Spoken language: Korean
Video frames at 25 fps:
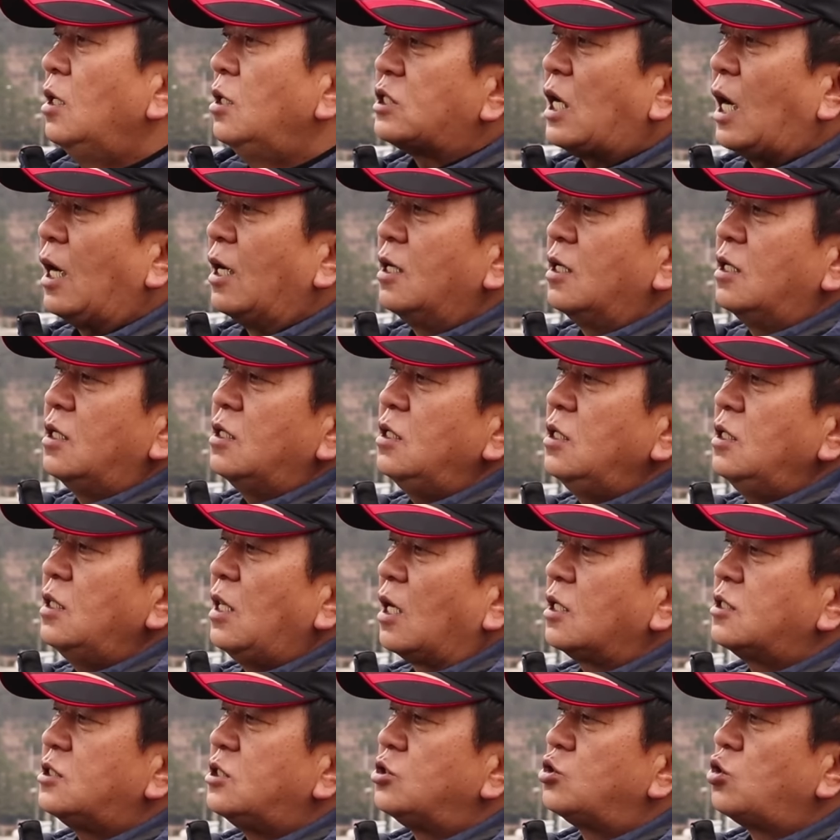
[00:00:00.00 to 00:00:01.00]
장거리
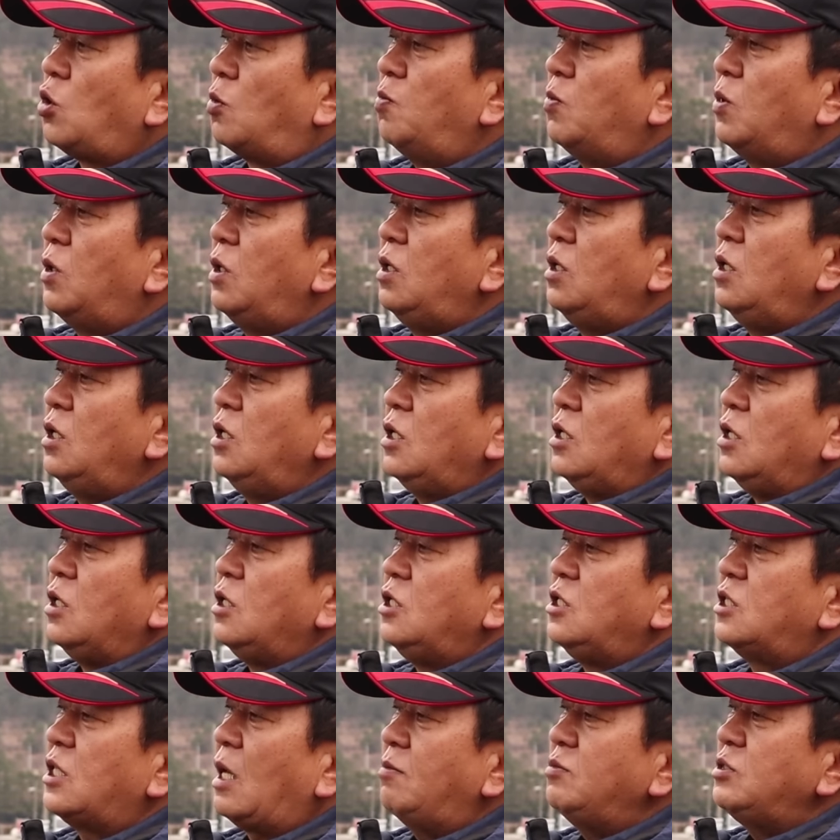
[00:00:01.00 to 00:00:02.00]
낚시 좀 멀리
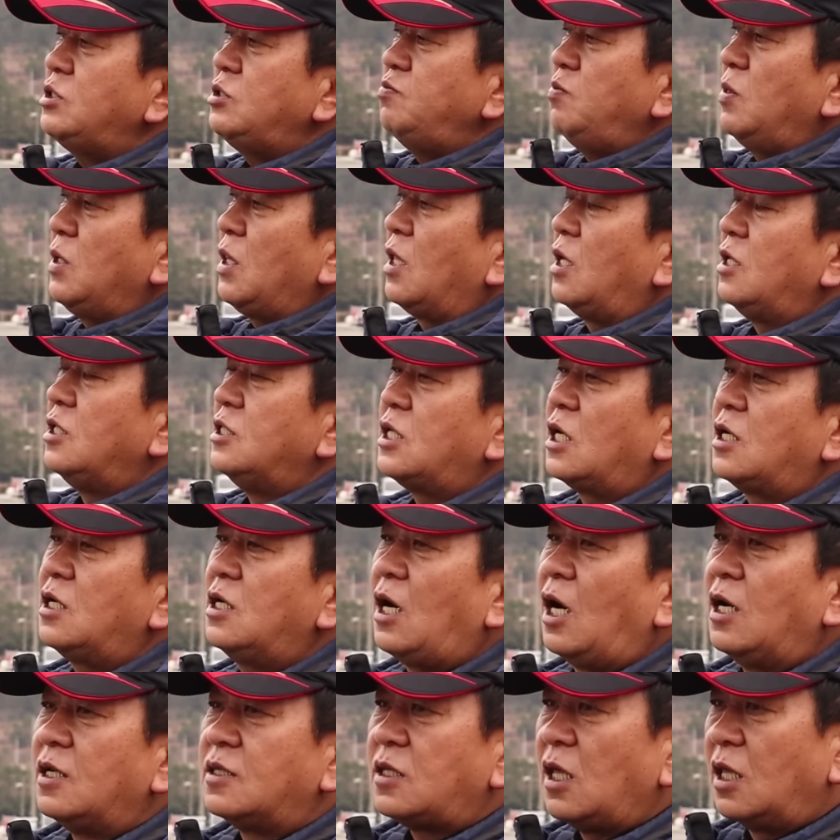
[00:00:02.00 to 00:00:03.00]
2, 30m
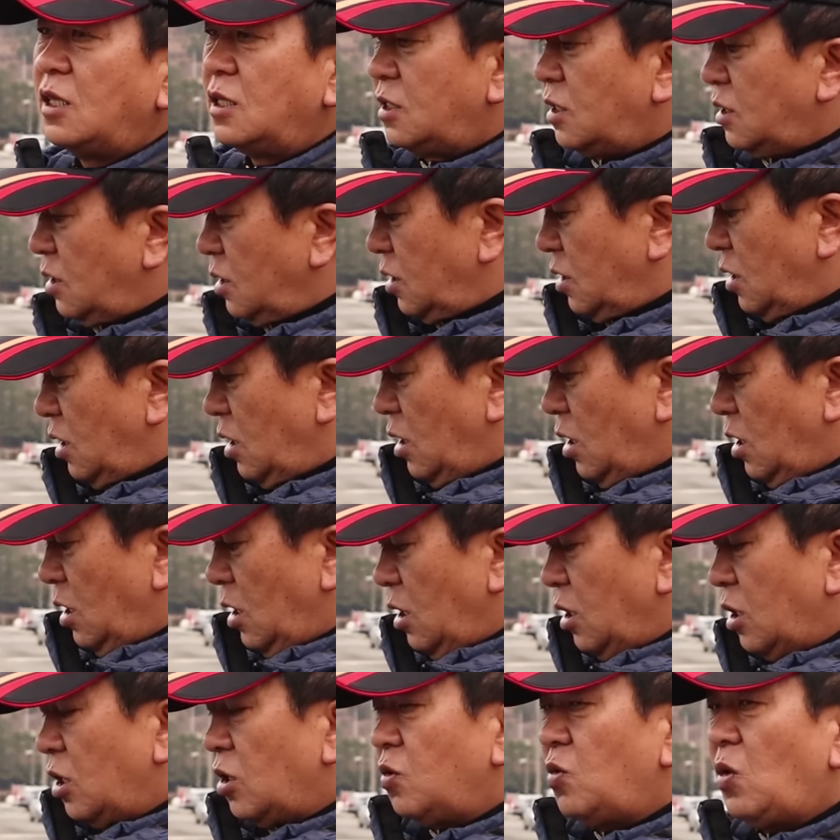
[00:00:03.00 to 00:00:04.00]
이상을 할 때는
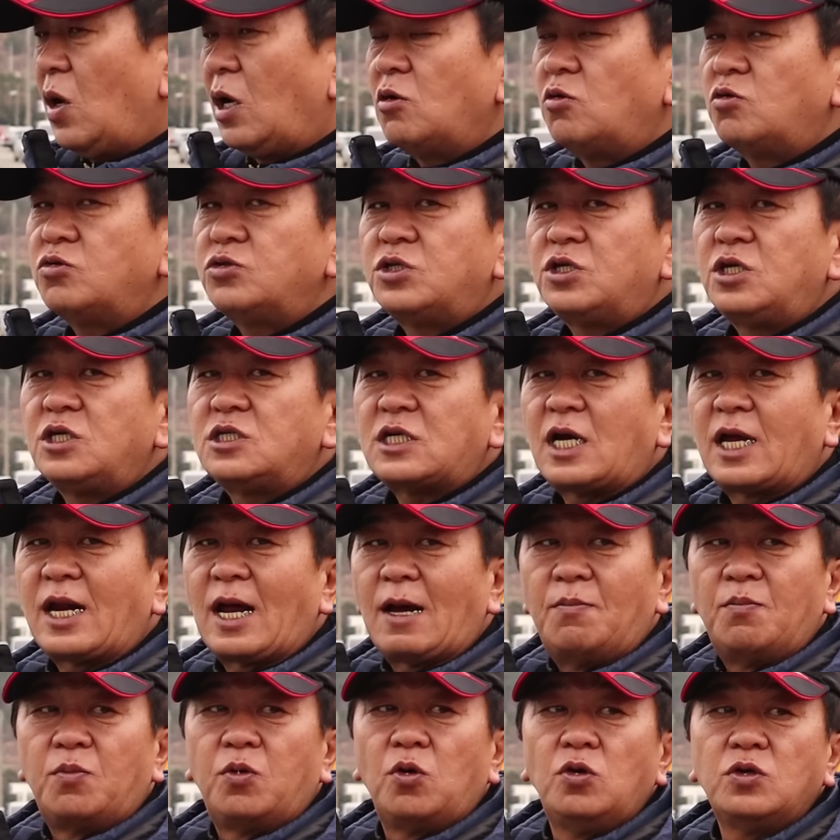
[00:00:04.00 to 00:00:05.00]
형광구슬이
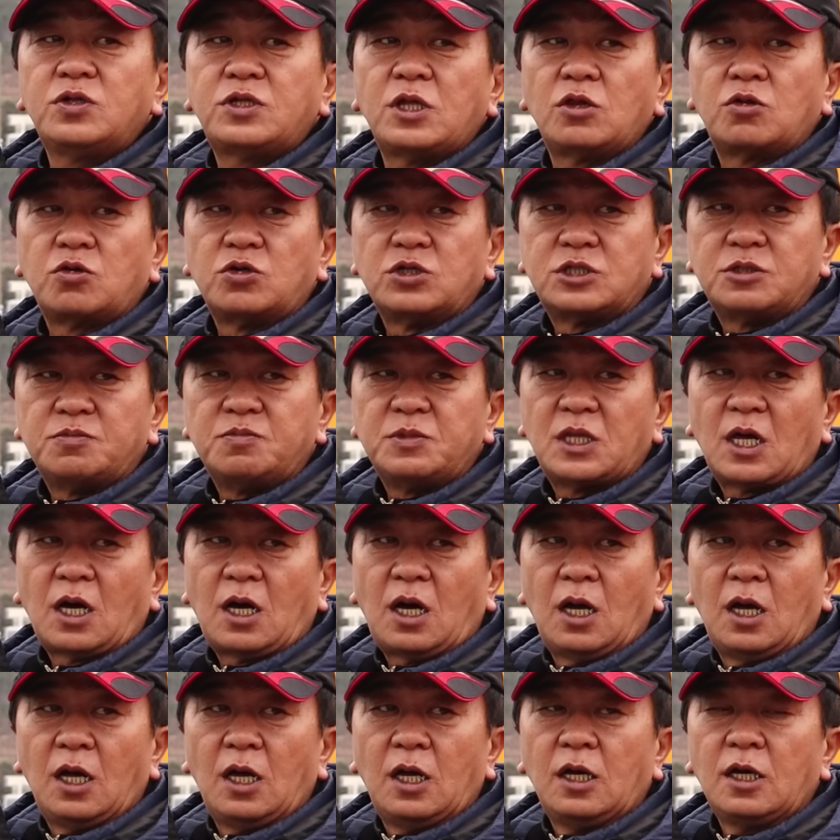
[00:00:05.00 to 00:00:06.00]
잘 안 보일 때도 있습니다.